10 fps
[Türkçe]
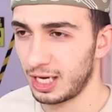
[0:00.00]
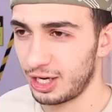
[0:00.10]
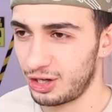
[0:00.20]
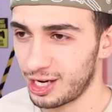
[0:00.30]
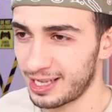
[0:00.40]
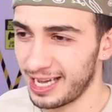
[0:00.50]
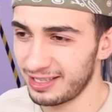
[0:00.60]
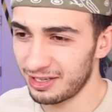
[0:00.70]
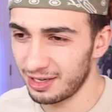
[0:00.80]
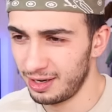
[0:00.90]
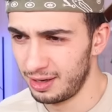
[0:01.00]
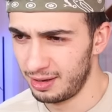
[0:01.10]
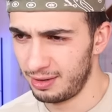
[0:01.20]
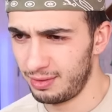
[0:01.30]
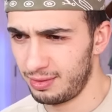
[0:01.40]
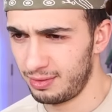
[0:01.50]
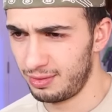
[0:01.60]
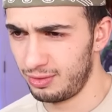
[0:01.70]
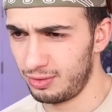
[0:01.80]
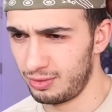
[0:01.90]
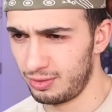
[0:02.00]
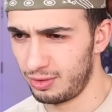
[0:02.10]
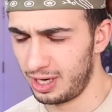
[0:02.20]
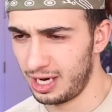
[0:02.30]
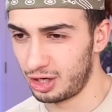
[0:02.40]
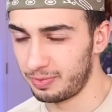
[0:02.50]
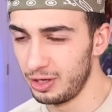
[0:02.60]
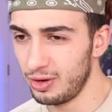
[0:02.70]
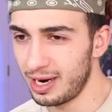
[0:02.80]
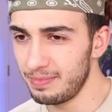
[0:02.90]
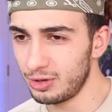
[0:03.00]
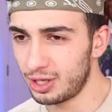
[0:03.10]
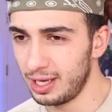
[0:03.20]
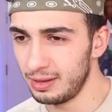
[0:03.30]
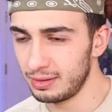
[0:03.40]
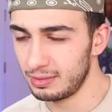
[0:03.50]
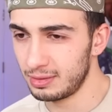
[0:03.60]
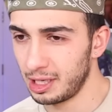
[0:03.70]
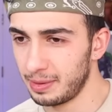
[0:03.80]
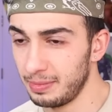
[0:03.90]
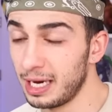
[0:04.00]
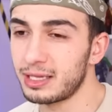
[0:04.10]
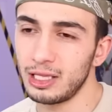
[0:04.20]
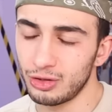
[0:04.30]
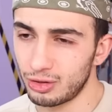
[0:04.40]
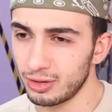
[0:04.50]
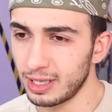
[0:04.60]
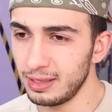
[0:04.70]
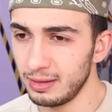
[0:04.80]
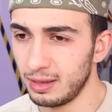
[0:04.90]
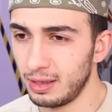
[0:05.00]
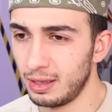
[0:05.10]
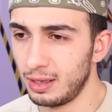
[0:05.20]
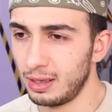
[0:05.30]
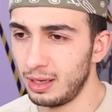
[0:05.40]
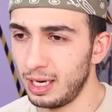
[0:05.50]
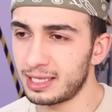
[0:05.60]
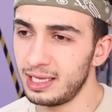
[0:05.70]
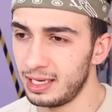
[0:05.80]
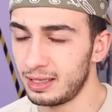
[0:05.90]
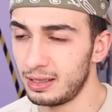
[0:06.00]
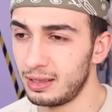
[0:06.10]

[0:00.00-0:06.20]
Eşekler orayı aşmayı öğrenmişler. Tamam atla üstünden atla.